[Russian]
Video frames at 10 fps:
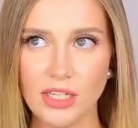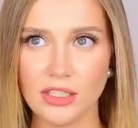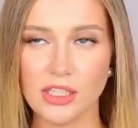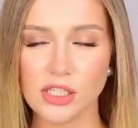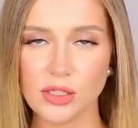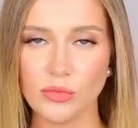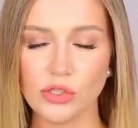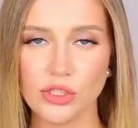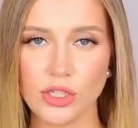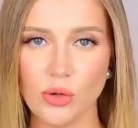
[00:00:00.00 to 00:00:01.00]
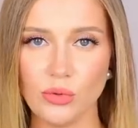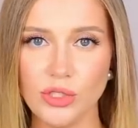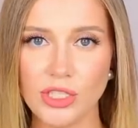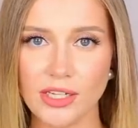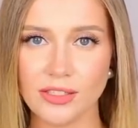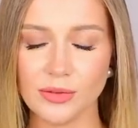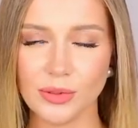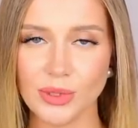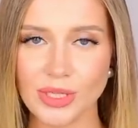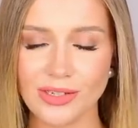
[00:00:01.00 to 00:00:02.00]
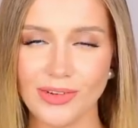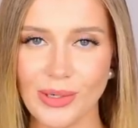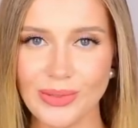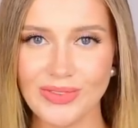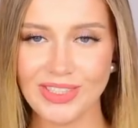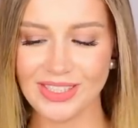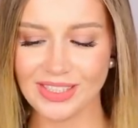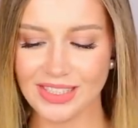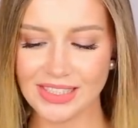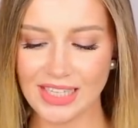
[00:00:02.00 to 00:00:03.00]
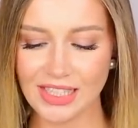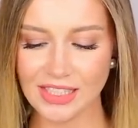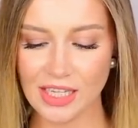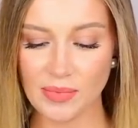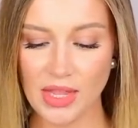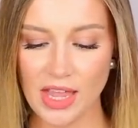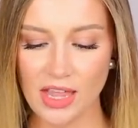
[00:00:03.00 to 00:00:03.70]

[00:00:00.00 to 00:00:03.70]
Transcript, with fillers: и даже немножечко утягивают, скрывают все недостатки.